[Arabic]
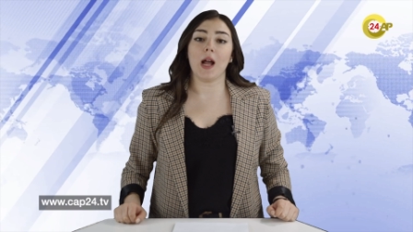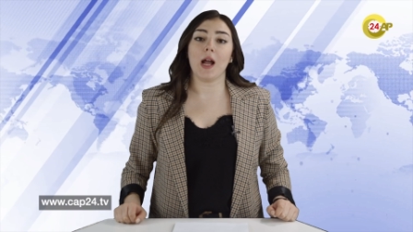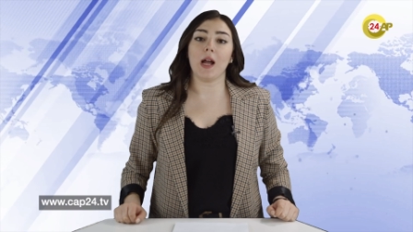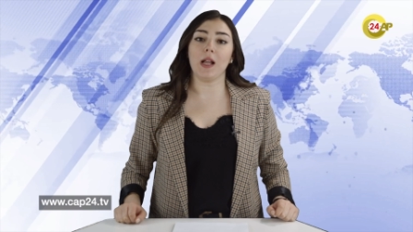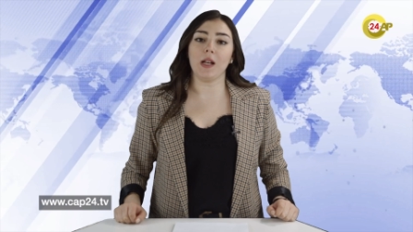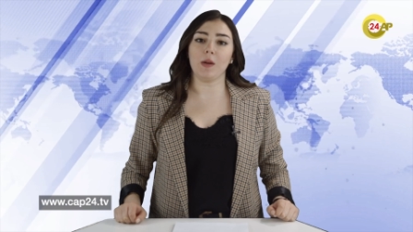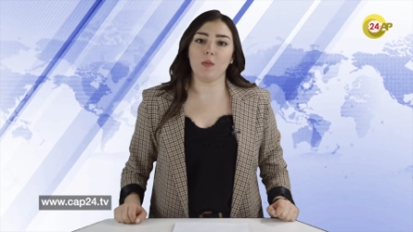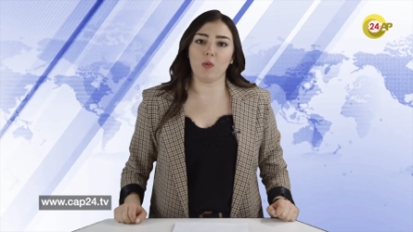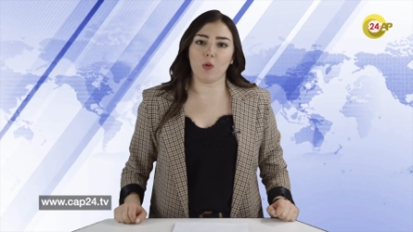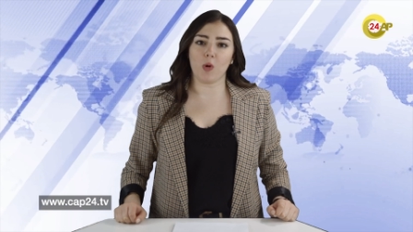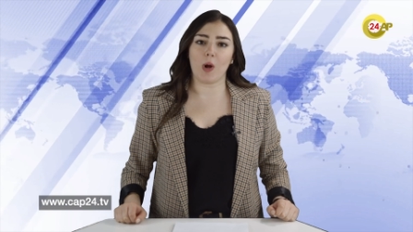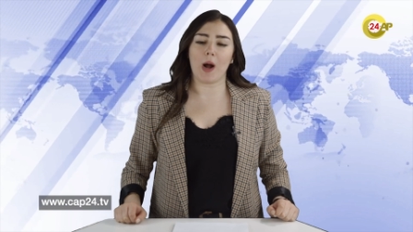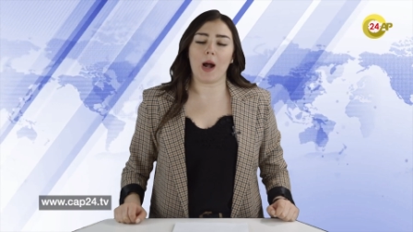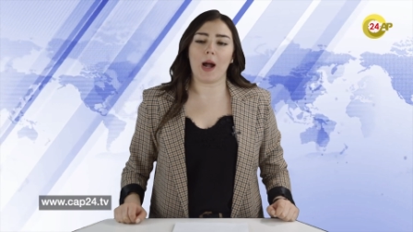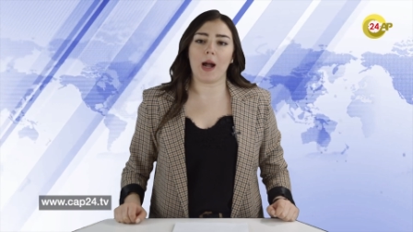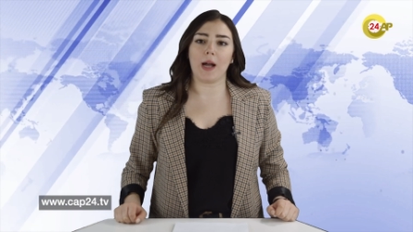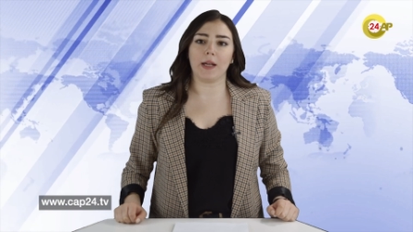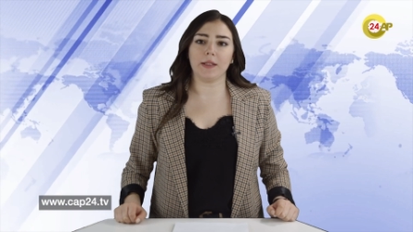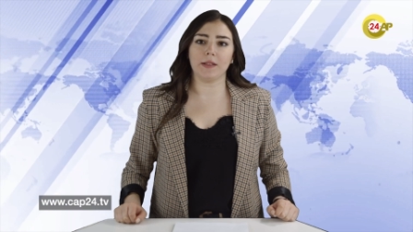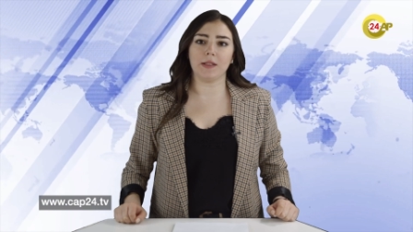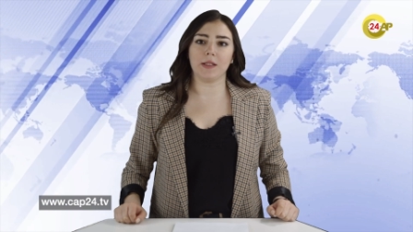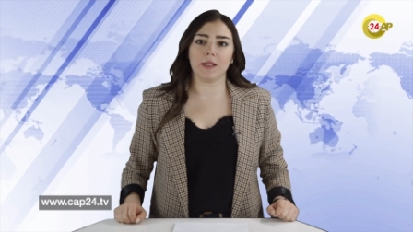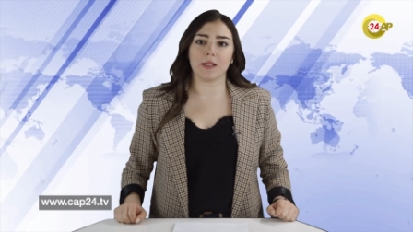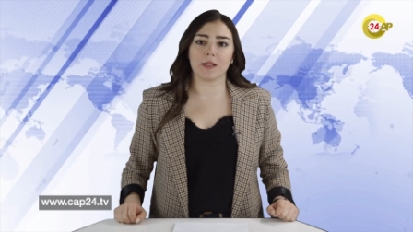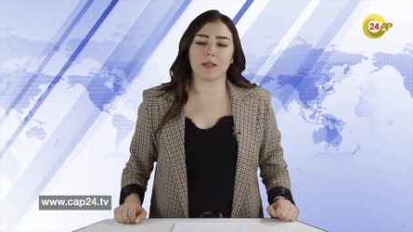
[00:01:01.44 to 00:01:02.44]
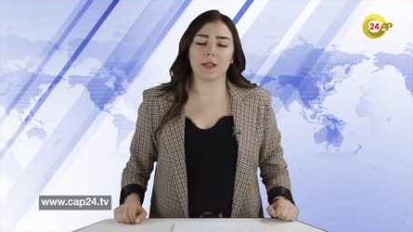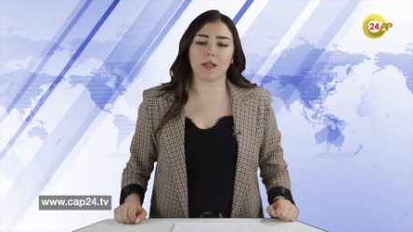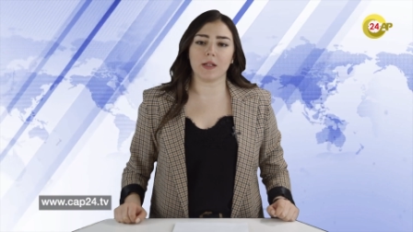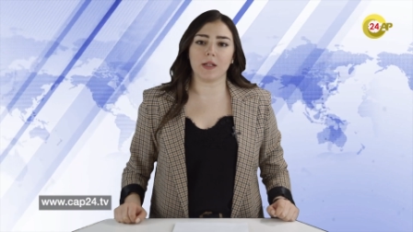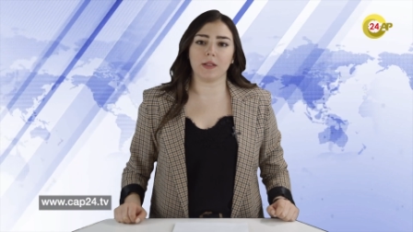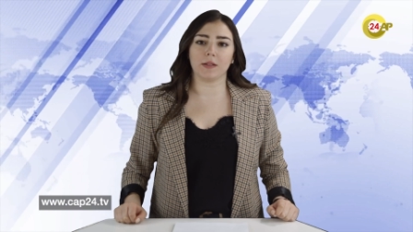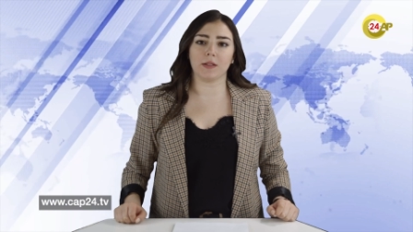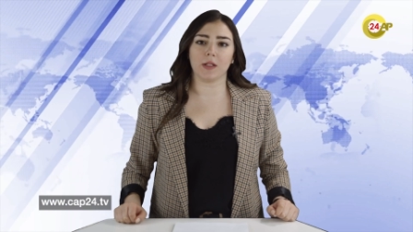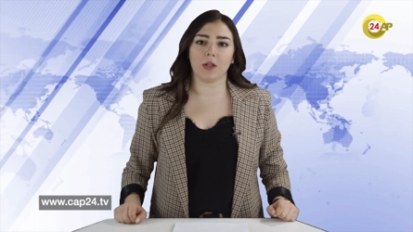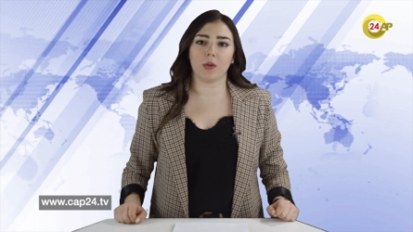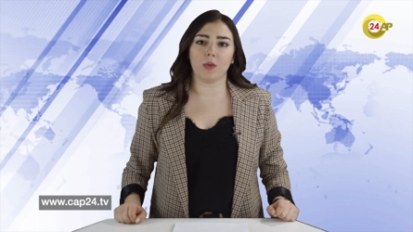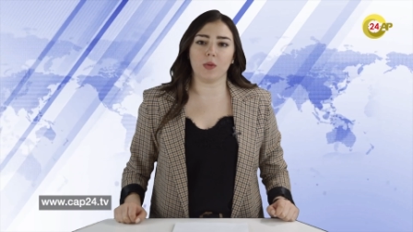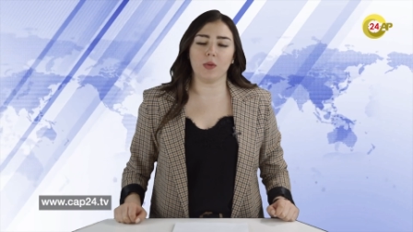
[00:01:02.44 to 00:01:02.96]
الموحد
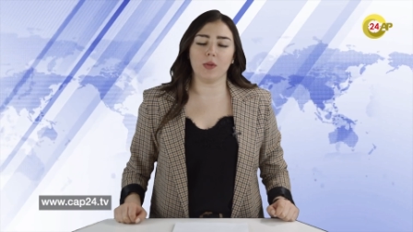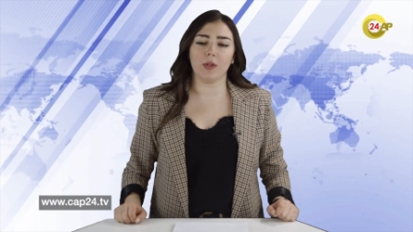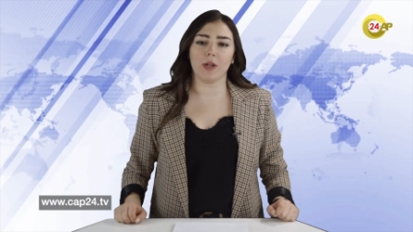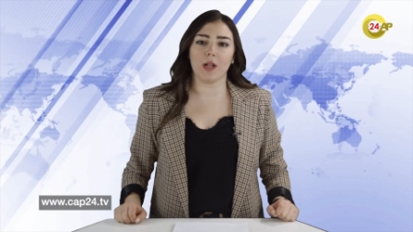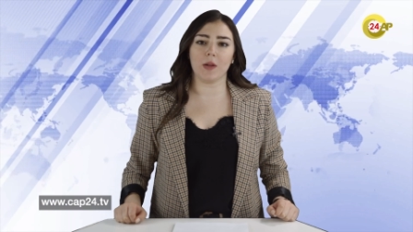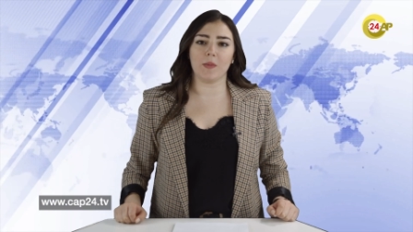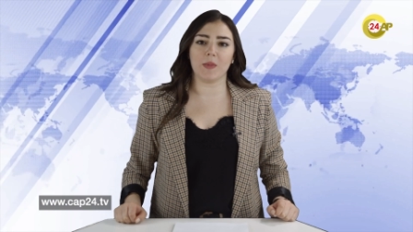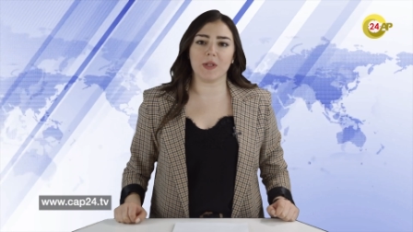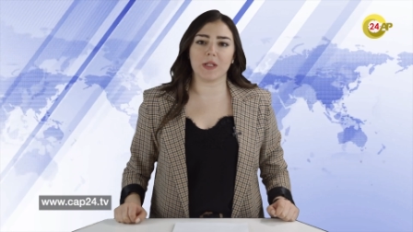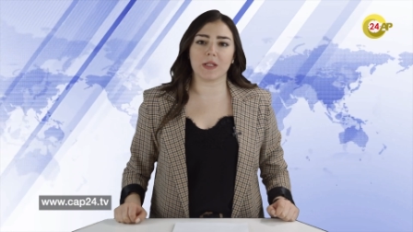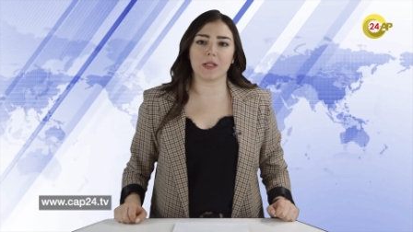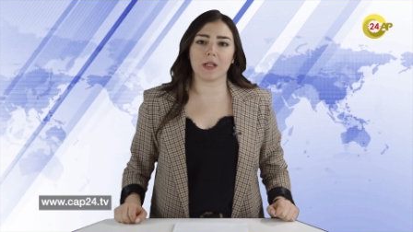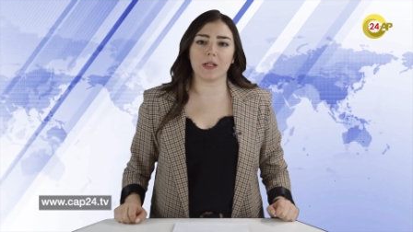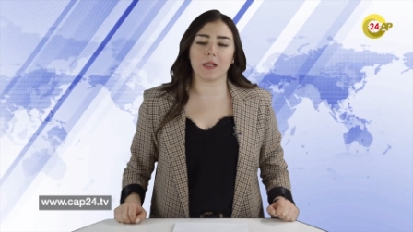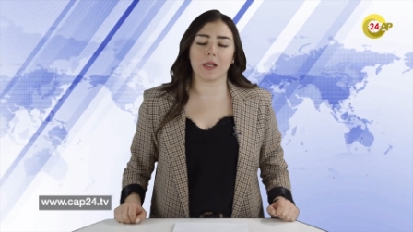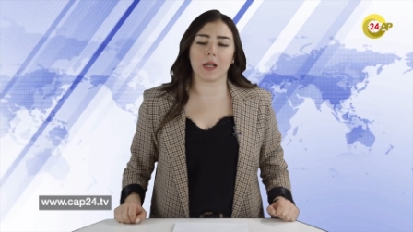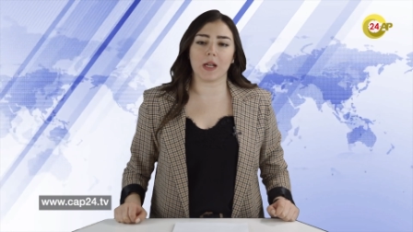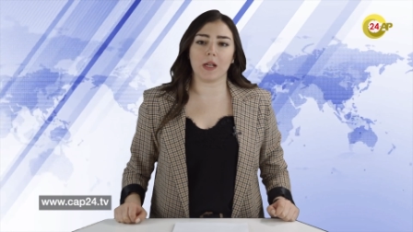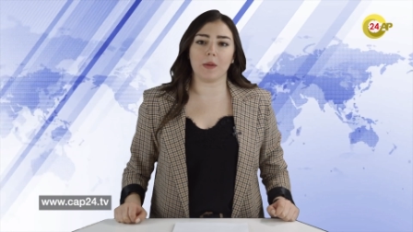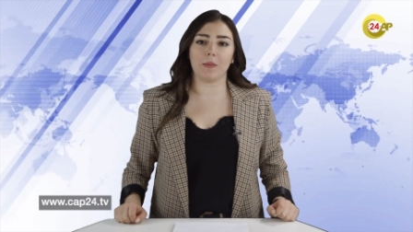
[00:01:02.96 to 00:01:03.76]
للسنة الأولى من سلك